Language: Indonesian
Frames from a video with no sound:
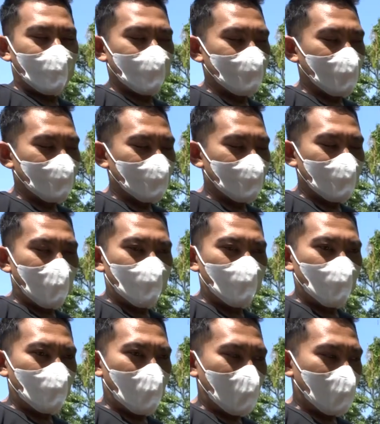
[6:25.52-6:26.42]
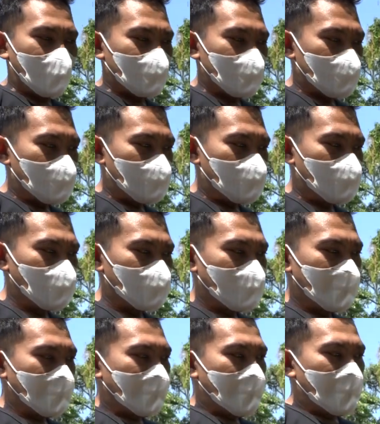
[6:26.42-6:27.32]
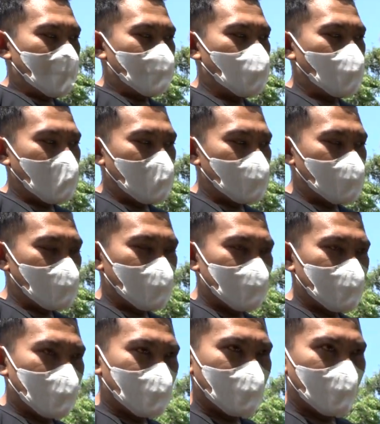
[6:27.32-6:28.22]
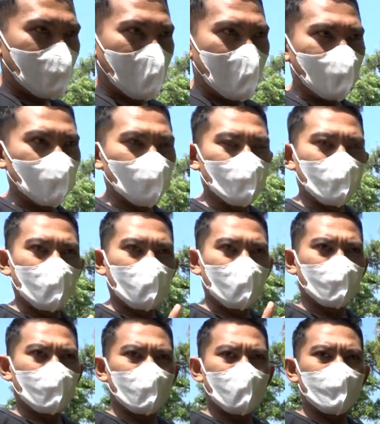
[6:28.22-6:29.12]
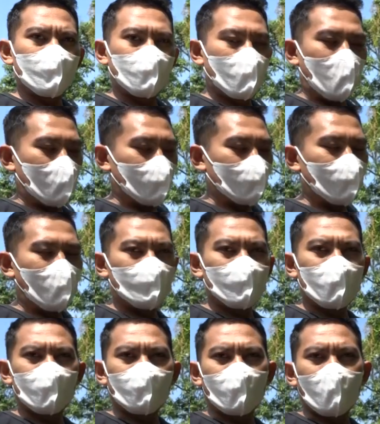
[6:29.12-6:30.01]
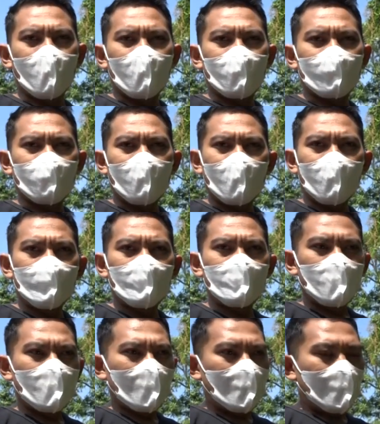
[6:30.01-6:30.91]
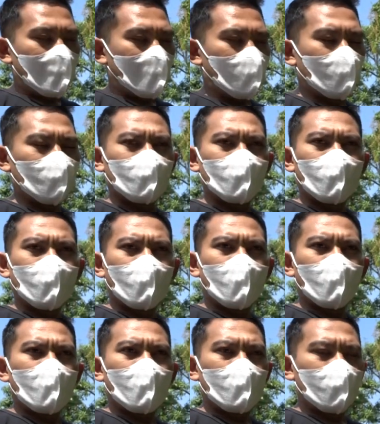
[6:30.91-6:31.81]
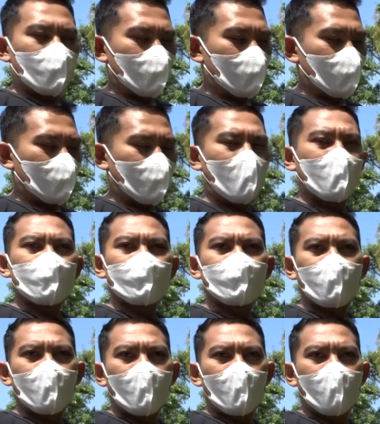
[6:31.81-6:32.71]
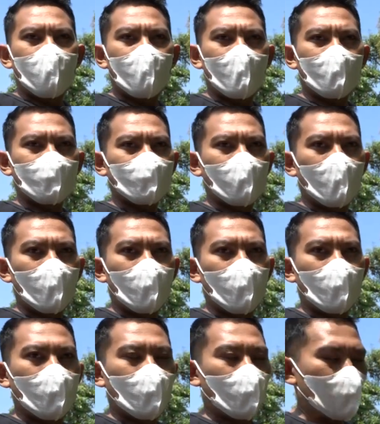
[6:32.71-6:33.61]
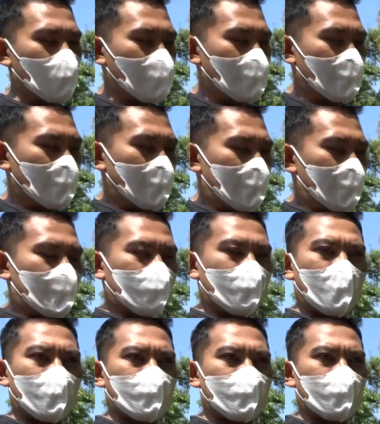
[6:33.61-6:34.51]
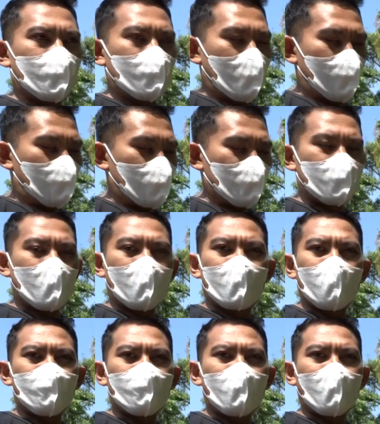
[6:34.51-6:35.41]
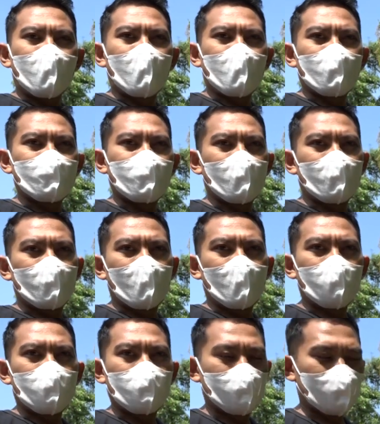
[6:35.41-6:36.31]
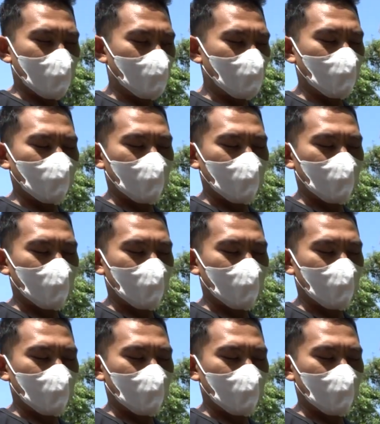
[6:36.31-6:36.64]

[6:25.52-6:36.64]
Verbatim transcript: ya jadi di kampung mangga tersebut bukan sekedar kita langsung metik-metik bukan tapi juga ada untuk e, guide-nya atau nanti yang penjaga mangganya ya yang